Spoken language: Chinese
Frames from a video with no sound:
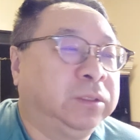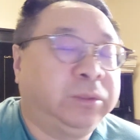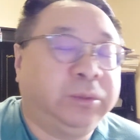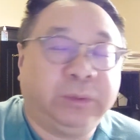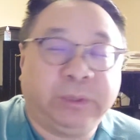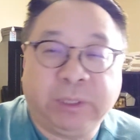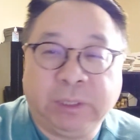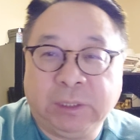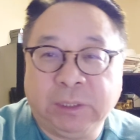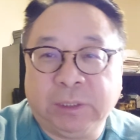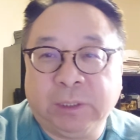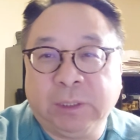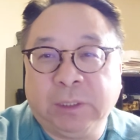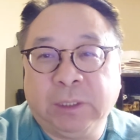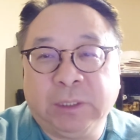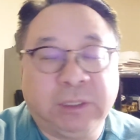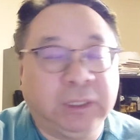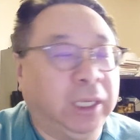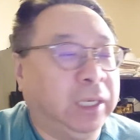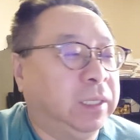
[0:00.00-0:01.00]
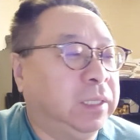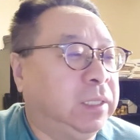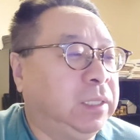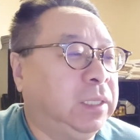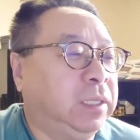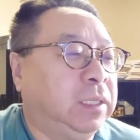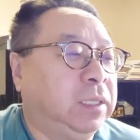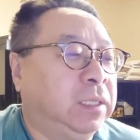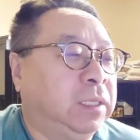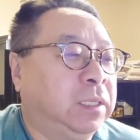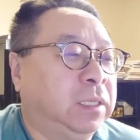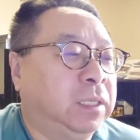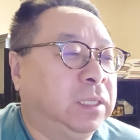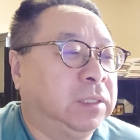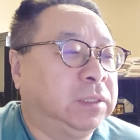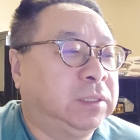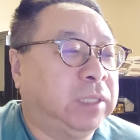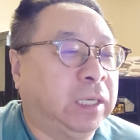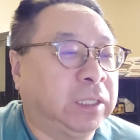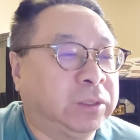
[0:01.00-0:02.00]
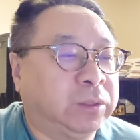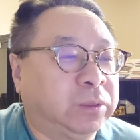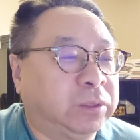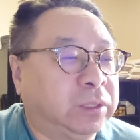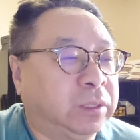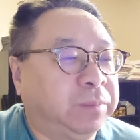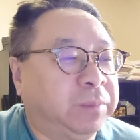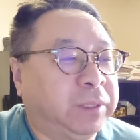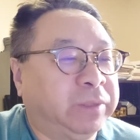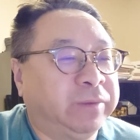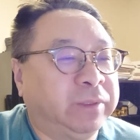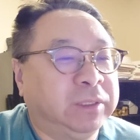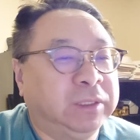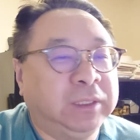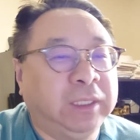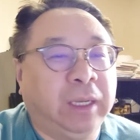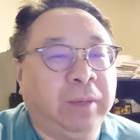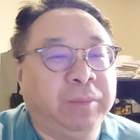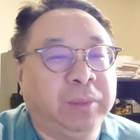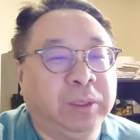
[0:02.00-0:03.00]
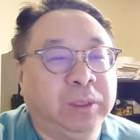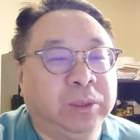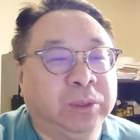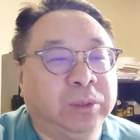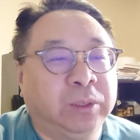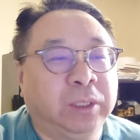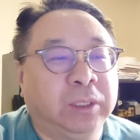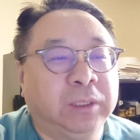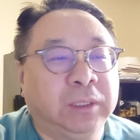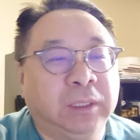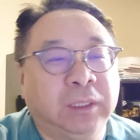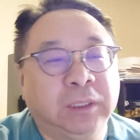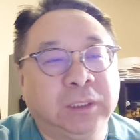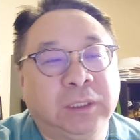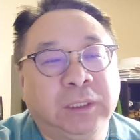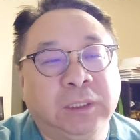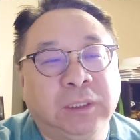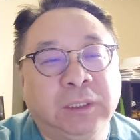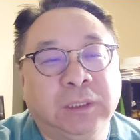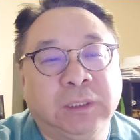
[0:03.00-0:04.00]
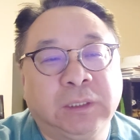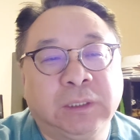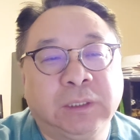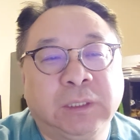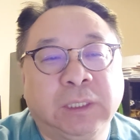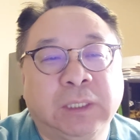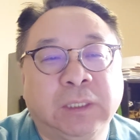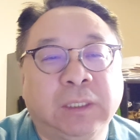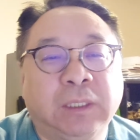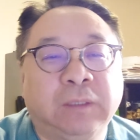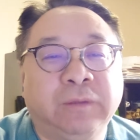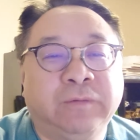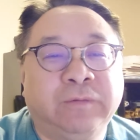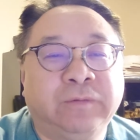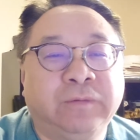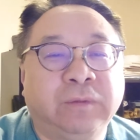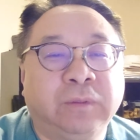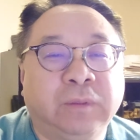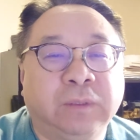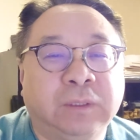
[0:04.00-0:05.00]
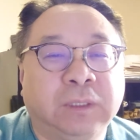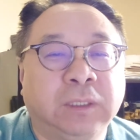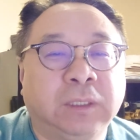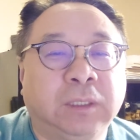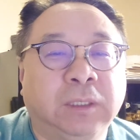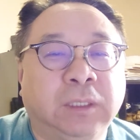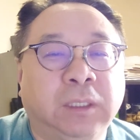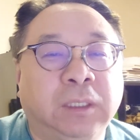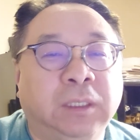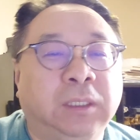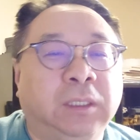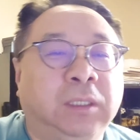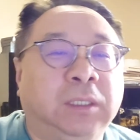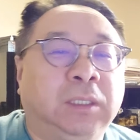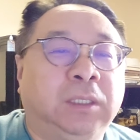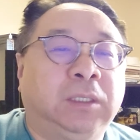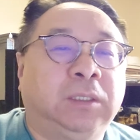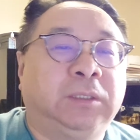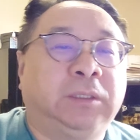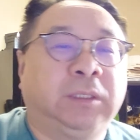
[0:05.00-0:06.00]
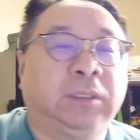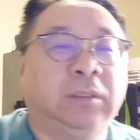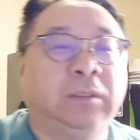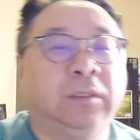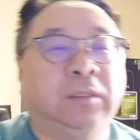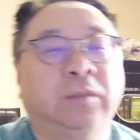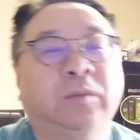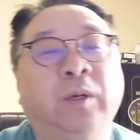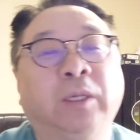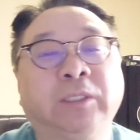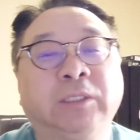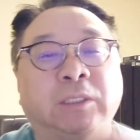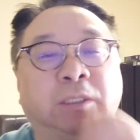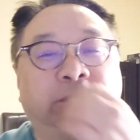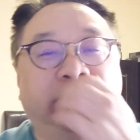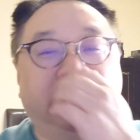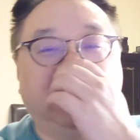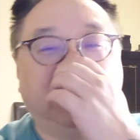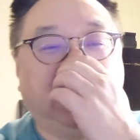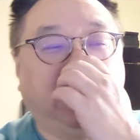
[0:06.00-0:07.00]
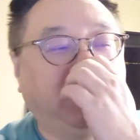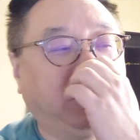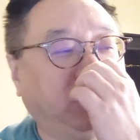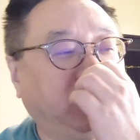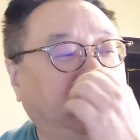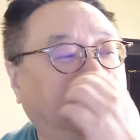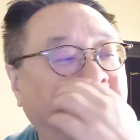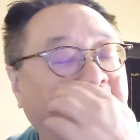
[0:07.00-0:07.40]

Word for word: 主申请人的简历，家属证明文件，比如说你和亲人之间的这个这个关系的文件，比如